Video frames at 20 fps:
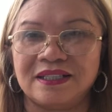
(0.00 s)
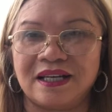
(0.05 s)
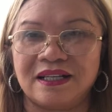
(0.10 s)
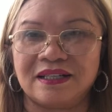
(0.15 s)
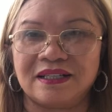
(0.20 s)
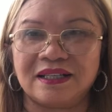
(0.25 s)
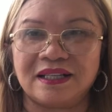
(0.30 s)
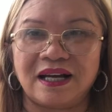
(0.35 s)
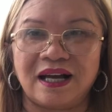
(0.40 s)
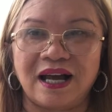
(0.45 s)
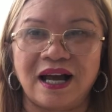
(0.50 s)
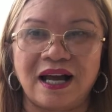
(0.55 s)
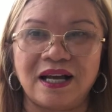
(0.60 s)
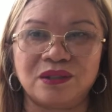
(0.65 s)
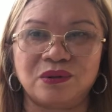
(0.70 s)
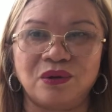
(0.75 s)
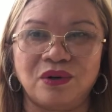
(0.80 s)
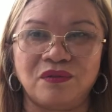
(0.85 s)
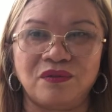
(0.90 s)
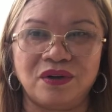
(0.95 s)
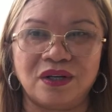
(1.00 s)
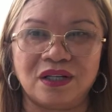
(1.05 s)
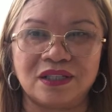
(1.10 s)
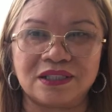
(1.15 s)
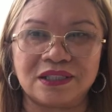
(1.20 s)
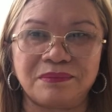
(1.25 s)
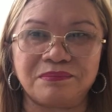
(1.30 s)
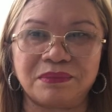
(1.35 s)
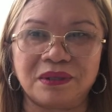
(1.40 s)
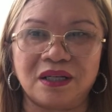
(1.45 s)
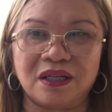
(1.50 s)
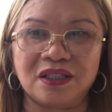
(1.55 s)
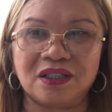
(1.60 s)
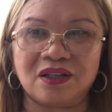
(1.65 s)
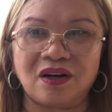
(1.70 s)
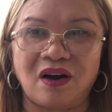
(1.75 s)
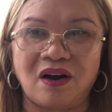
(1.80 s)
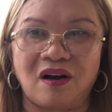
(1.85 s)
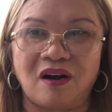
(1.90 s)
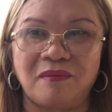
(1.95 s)
dành cả hai tuần sắp tới
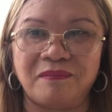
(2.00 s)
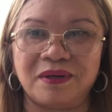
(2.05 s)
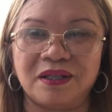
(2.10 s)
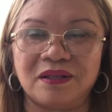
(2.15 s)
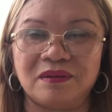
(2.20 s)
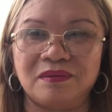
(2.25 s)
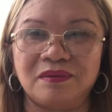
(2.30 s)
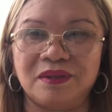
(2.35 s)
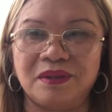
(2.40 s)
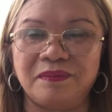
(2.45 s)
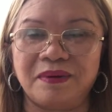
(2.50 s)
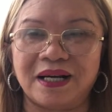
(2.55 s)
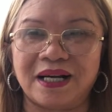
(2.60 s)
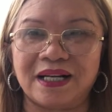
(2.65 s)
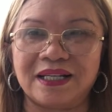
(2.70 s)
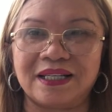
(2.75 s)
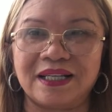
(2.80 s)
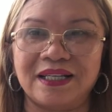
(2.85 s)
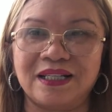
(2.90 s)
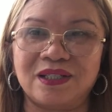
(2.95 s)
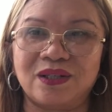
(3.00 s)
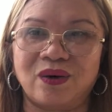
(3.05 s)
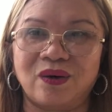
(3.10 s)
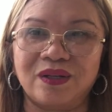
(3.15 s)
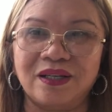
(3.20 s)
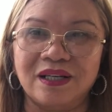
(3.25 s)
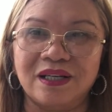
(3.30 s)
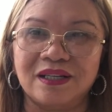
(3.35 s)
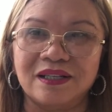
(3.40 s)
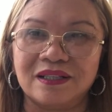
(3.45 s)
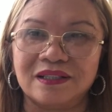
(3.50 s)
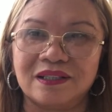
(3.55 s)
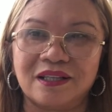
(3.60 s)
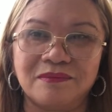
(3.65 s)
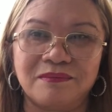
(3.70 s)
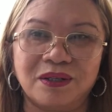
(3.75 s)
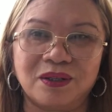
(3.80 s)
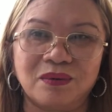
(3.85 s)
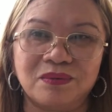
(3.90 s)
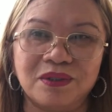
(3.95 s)
cho họ nếu mà khách đi rồi thì
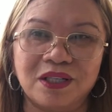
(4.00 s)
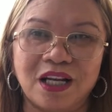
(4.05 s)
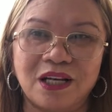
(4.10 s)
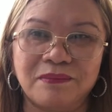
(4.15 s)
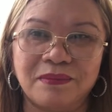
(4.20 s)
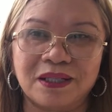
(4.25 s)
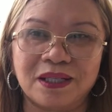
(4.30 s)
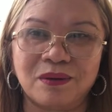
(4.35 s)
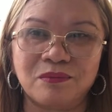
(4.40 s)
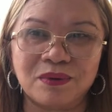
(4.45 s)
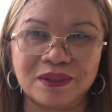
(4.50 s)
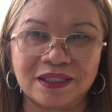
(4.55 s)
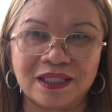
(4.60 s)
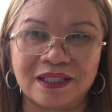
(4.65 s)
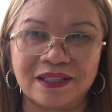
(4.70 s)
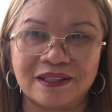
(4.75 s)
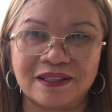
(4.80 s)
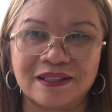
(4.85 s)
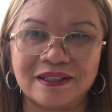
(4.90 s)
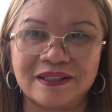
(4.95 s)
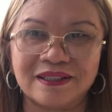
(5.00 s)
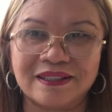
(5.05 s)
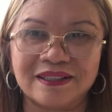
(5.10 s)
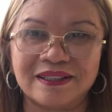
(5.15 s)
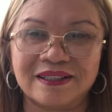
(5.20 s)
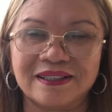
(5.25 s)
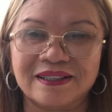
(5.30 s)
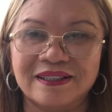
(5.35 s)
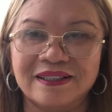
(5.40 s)
mình cũng như là mình không có tiền ừ.